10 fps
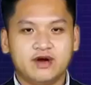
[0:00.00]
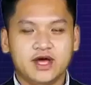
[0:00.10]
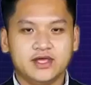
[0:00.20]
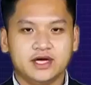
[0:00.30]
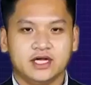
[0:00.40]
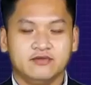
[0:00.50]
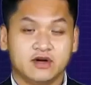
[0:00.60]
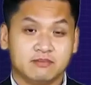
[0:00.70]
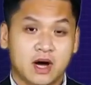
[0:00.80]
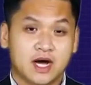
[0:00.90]
Với những lĩnh
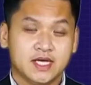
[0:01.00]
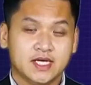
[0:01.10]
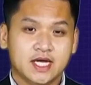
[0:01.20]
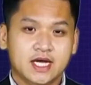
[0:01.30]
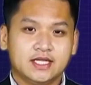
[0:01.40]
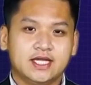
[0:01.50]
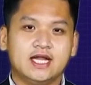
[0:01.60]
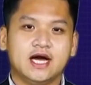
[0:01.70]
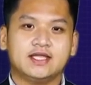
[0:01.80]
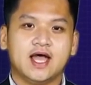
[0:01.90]
vực mới
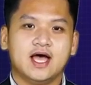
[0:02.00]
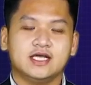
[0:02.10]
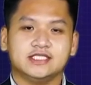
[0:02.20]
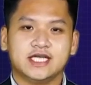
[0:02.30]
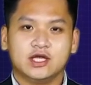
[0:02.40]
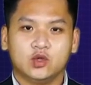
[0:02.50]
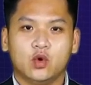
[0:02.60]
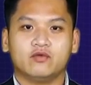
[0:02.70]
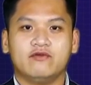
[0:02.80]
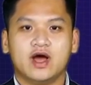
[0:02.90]
thì lợi thế sẽ
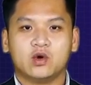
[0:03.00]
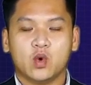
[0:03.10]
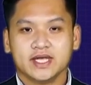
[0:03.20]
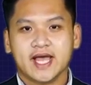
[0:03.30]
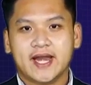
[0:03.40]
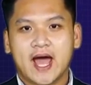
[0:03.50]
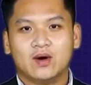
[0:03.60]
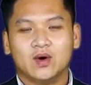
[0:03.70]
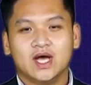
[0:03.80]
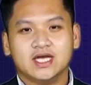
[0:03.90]
thuộc về quốc gia
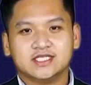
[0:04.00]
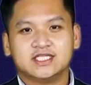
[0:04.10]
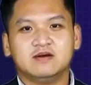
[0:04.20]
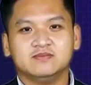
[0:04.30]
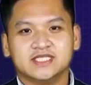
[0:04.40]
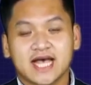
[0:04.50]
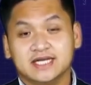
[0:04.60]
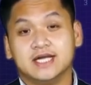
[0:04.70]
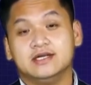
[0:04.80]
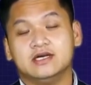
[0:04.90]
nào sớm
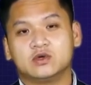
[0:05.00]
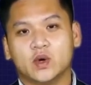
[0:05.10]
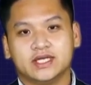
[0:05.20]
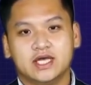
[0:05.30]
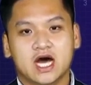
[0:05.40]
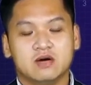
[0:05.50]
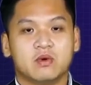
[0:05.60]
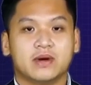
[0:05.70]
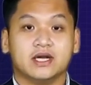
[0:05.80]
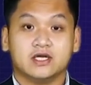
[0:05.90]
xác định được luật chơi
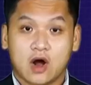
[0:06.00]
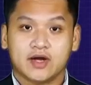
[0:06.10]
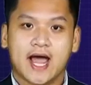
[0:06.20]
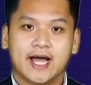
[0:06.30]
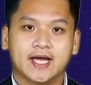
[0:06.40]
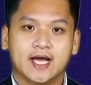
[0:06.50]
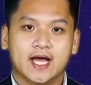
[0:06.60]
một cách rõ ràng